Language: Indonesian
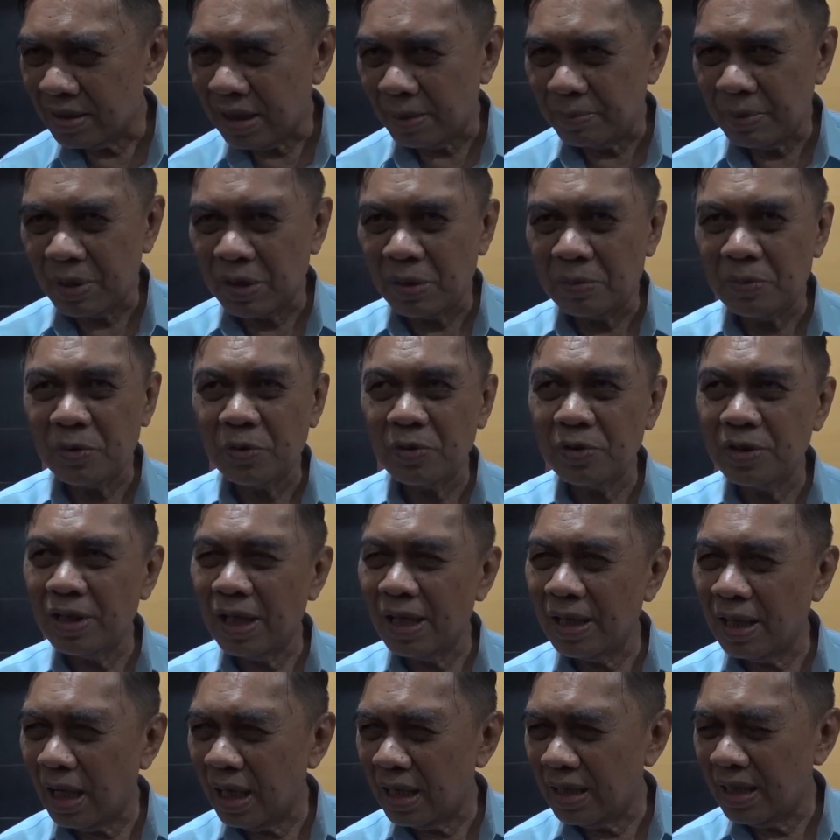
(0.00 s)
Tapi
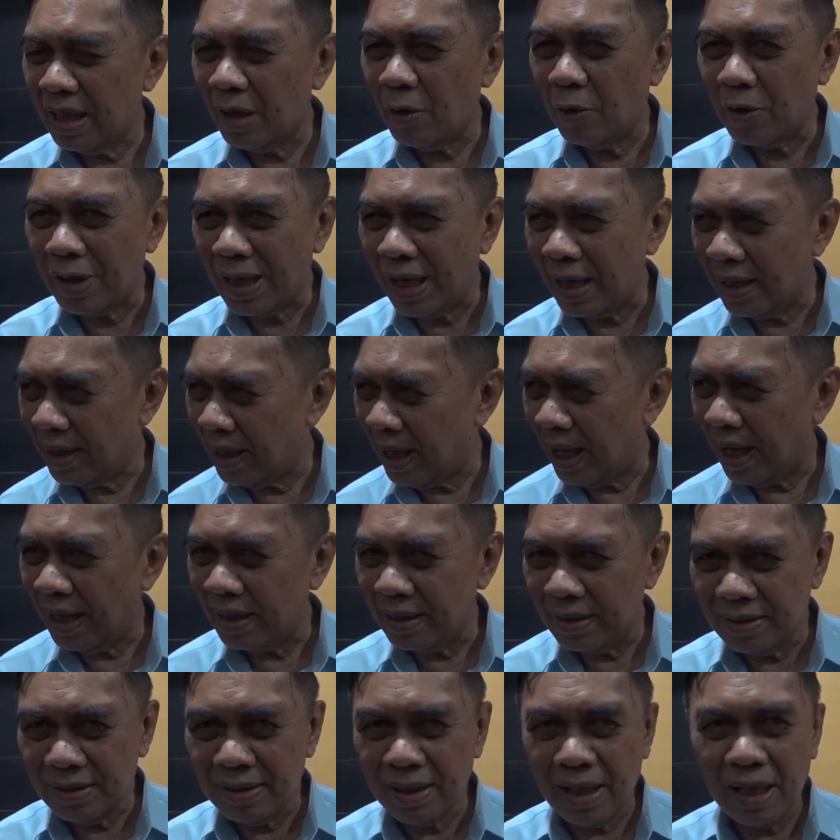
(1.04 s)
kemudian ada orang
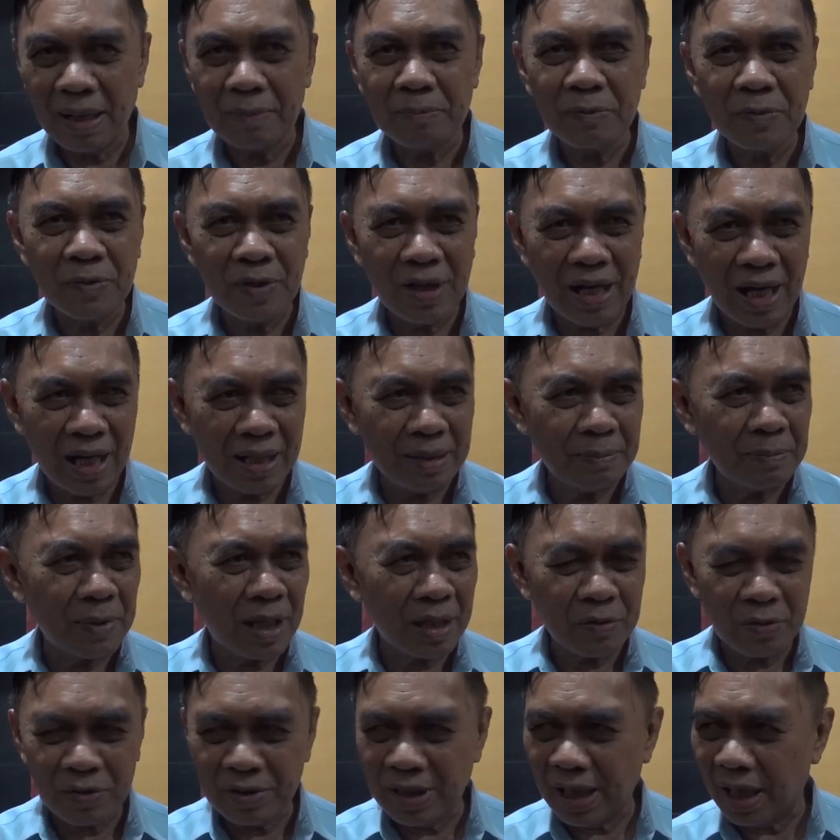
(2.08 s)
lain yang mulai
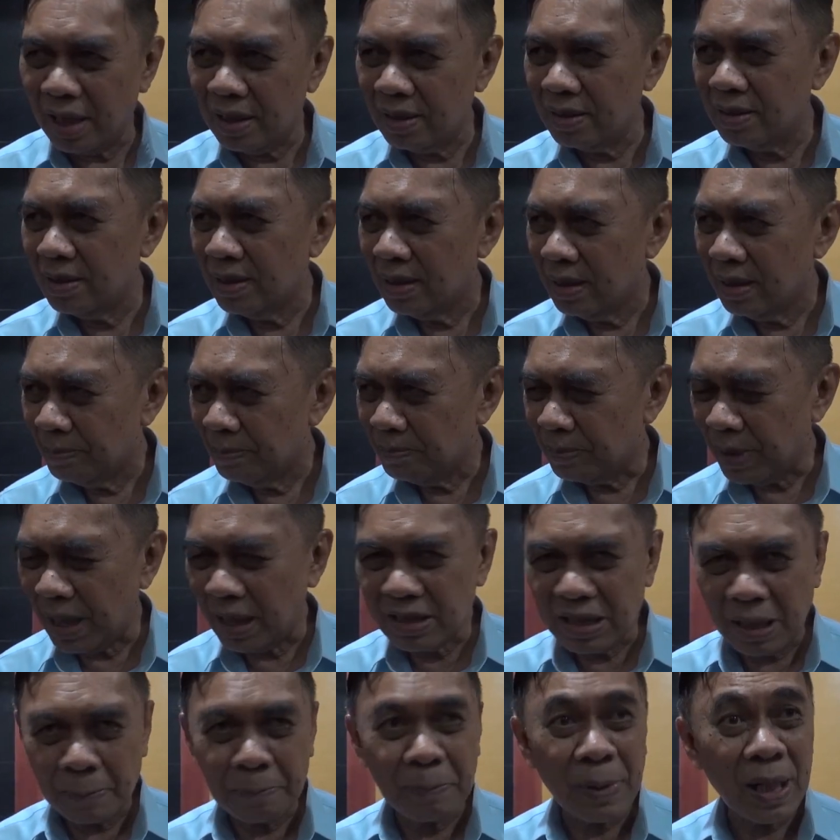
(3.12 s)
melakukan
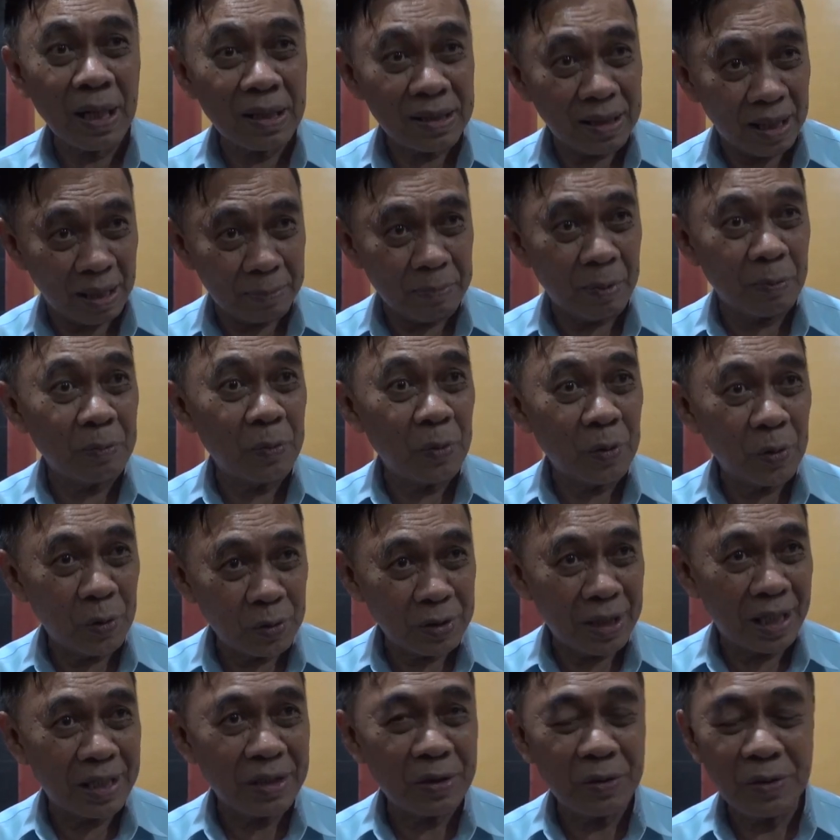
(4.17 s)
praktek-praktek
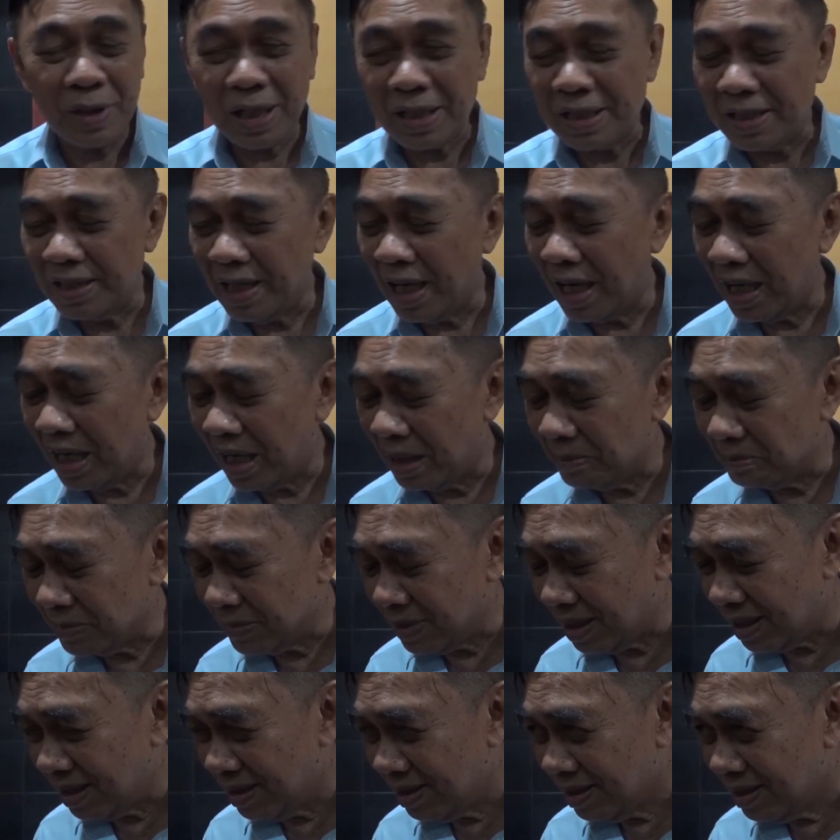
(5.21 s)
pemungutan juga di
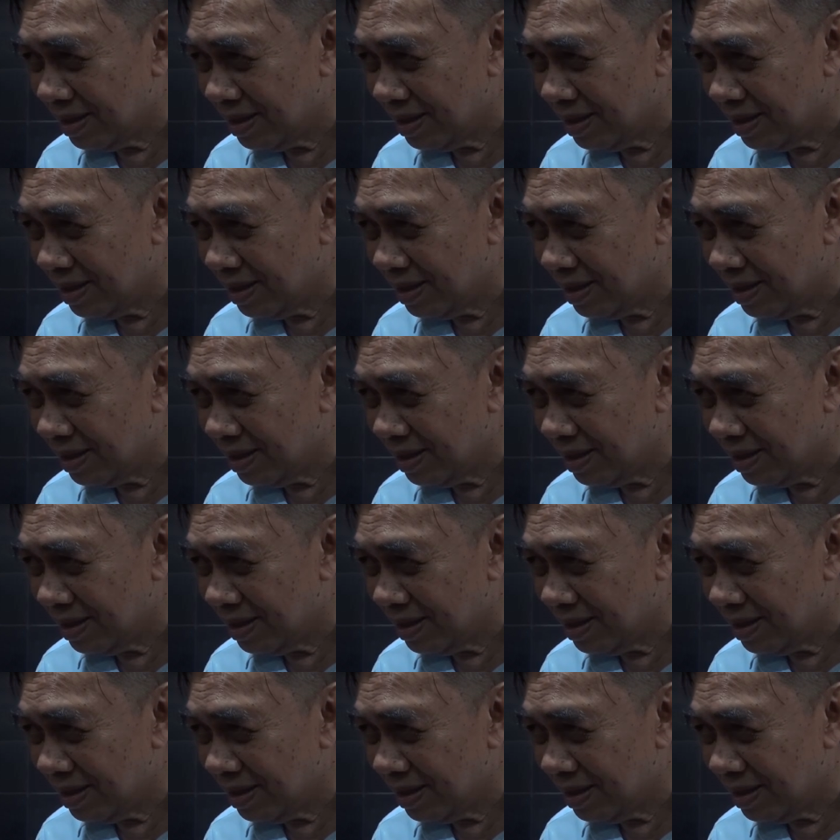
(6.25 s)
dalamnya.